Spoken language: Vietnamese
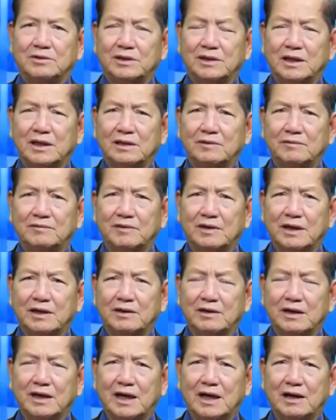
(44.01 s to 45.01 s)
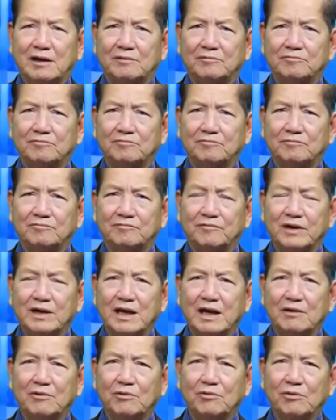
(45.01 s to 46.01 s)
nhiên về vấn
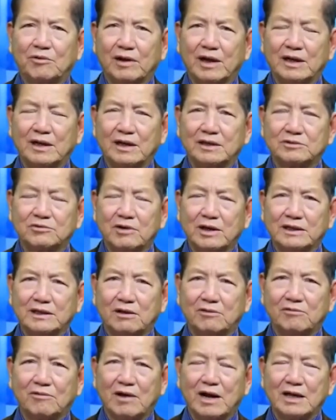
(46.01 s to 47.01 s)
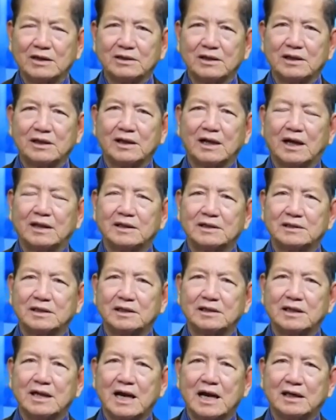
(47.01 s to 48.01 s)
đề Ukraine là quan trọng quá, cho nên cả thế
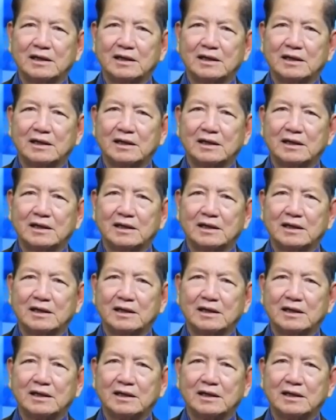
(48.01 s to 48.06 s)
giới